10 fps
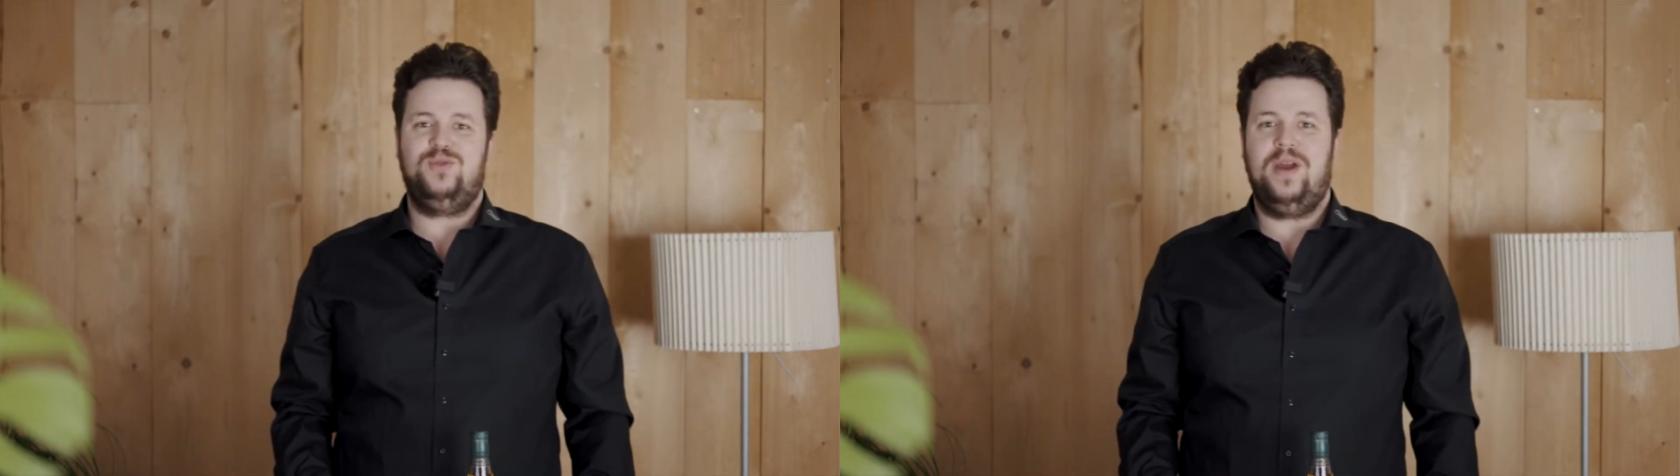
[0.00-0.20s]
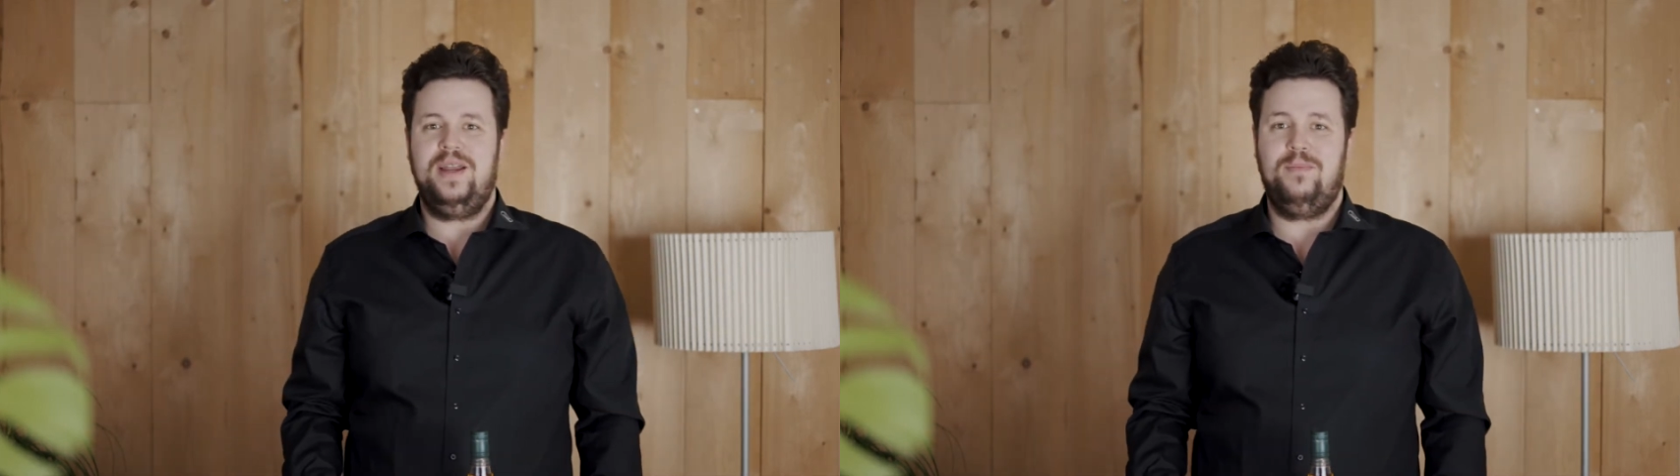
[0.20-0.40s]

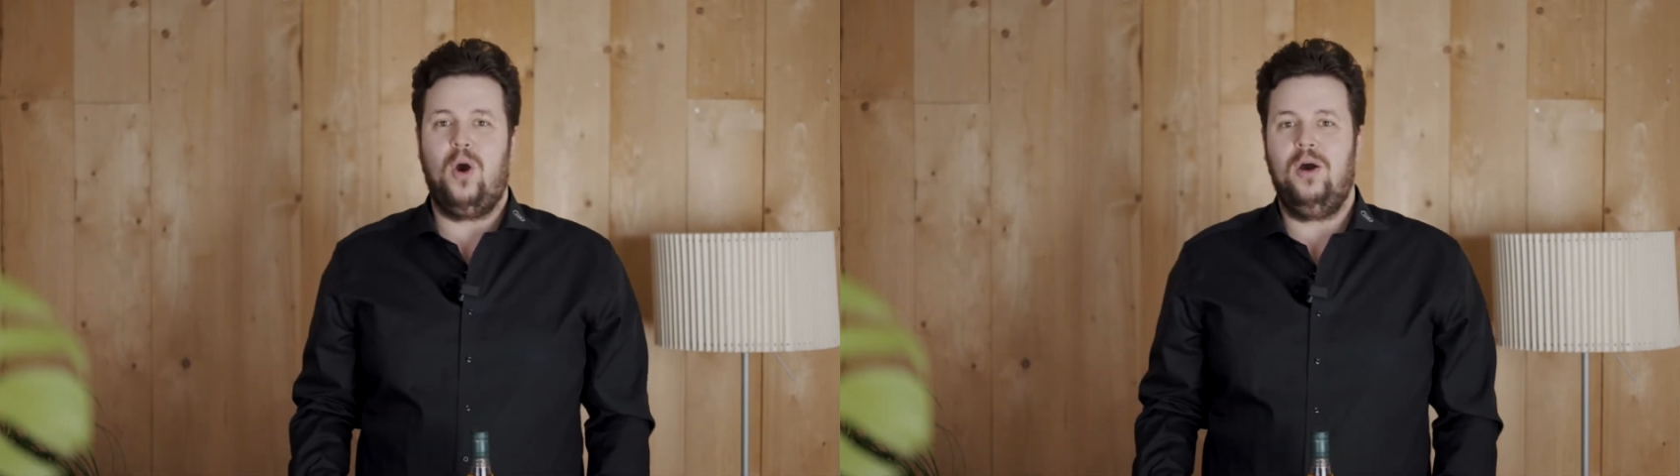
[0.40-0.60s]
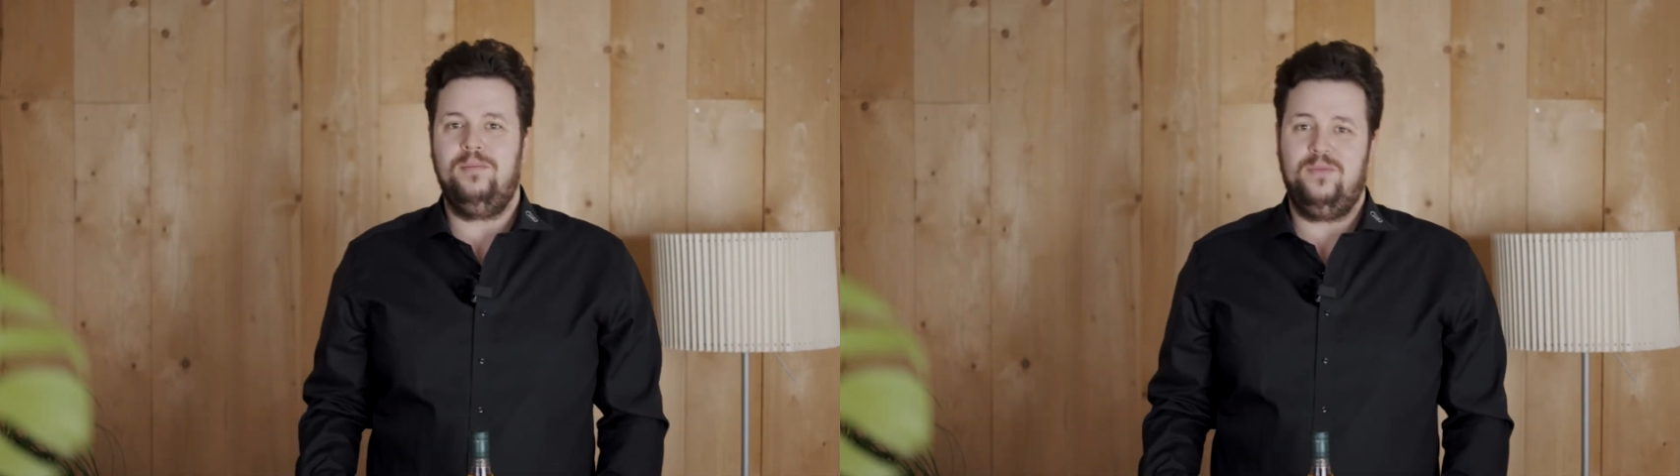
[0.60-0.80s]
Straight
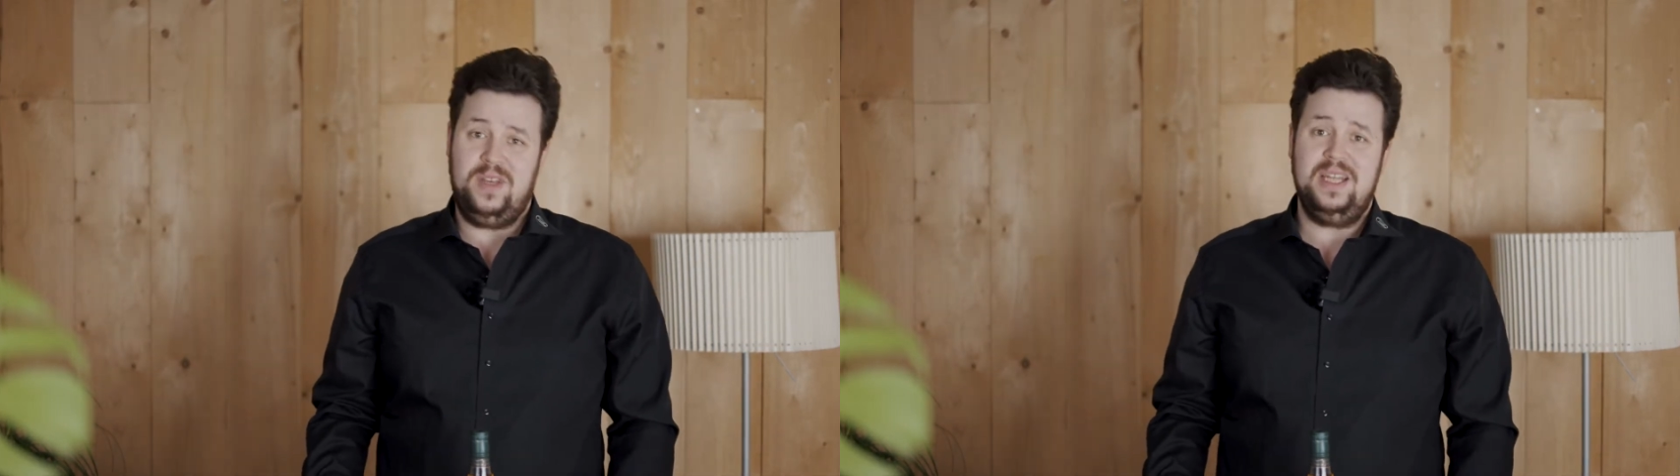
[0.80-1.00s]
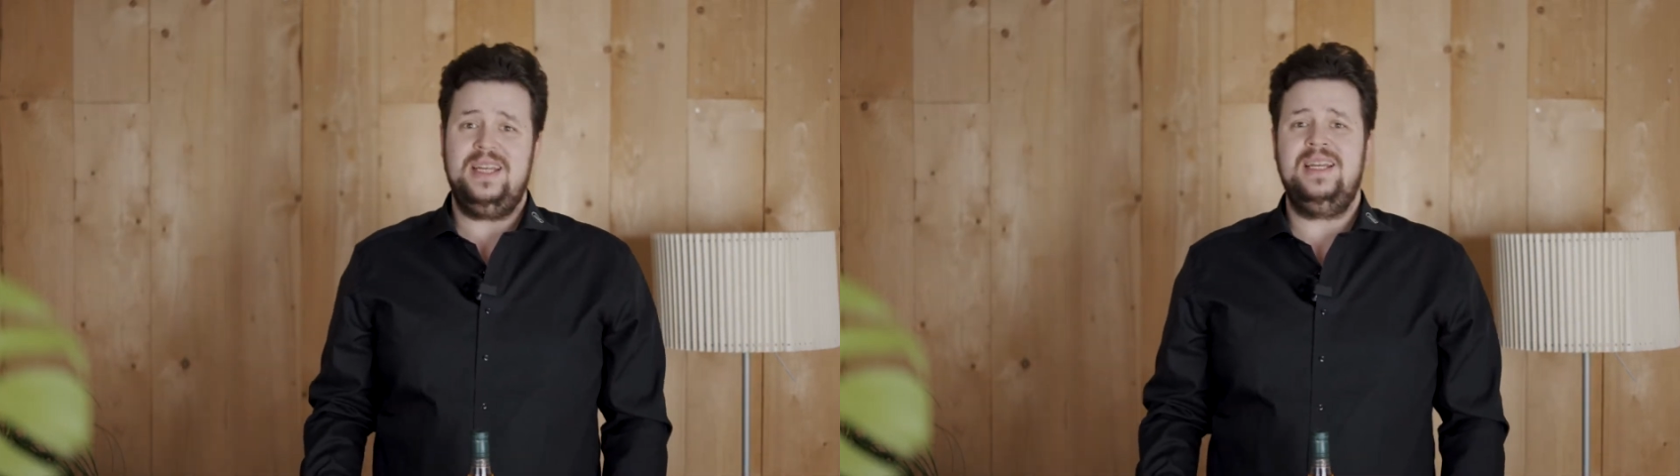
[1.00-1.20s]

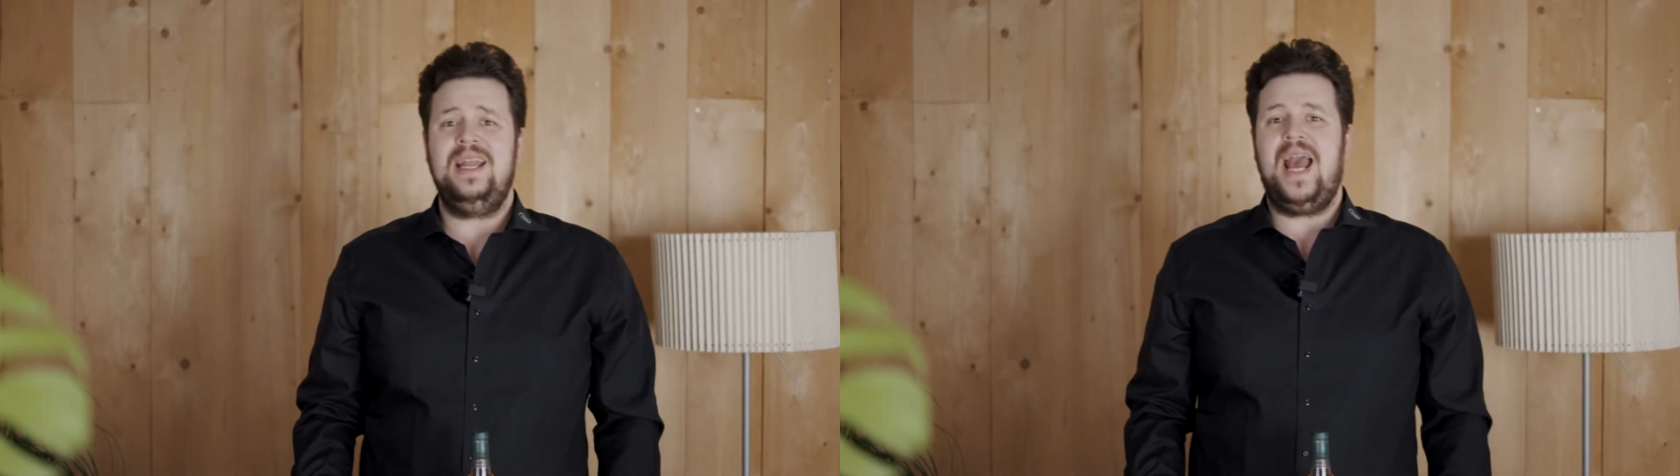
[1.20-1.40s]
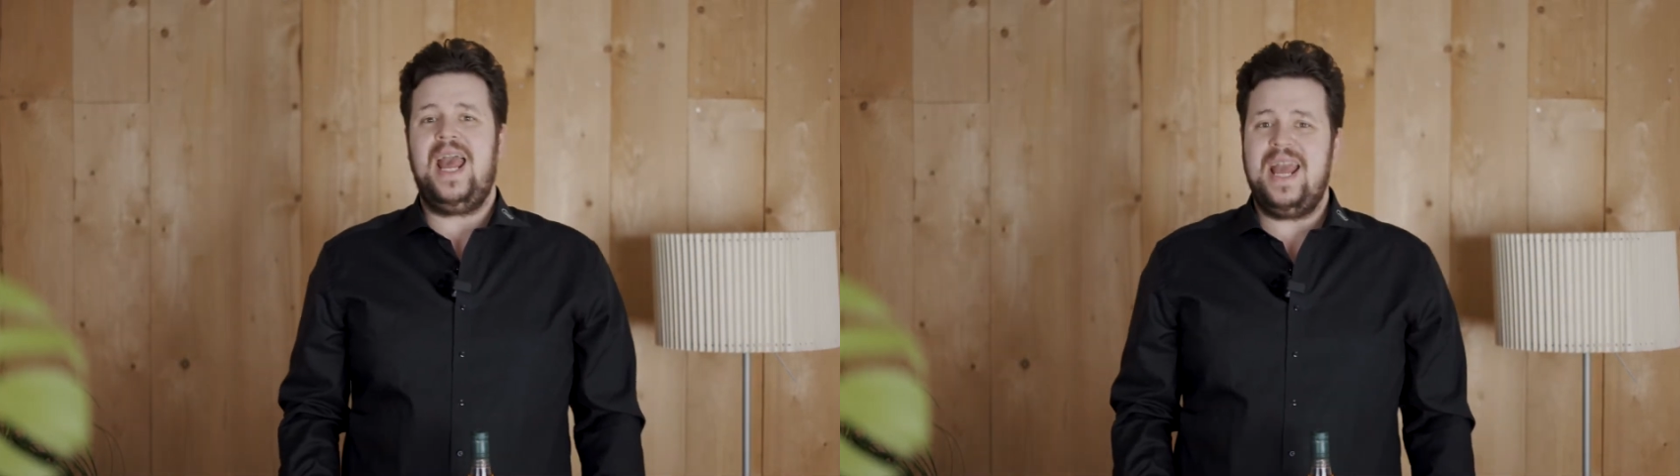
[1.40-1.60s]
Bourbon wird
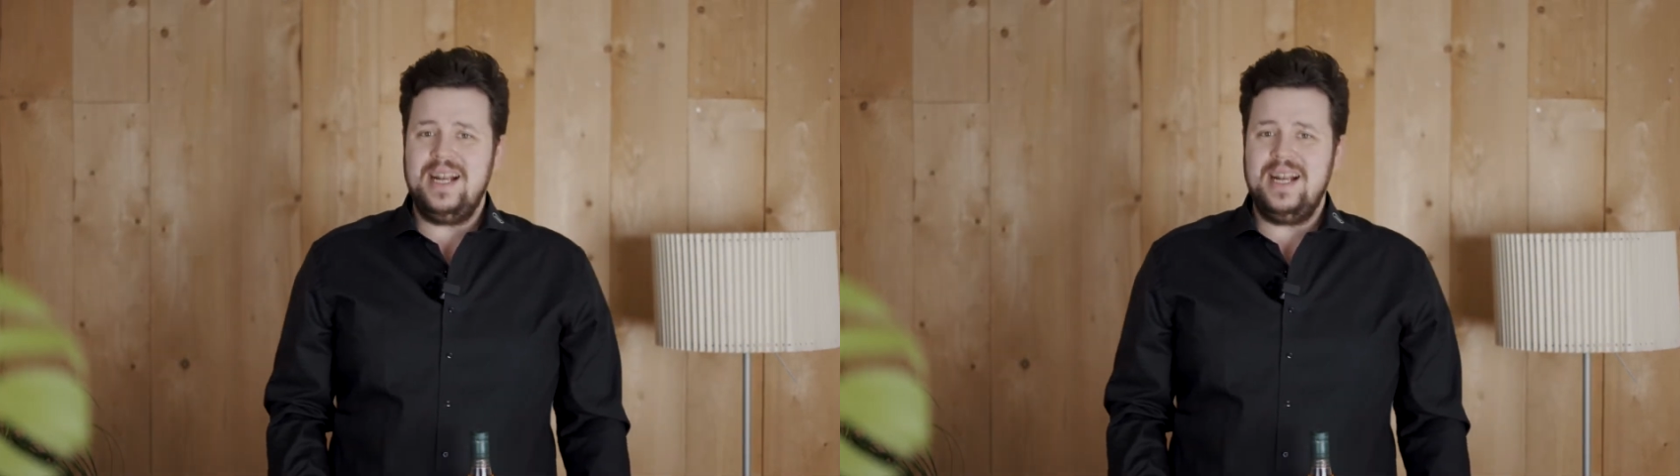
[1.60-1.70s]
in der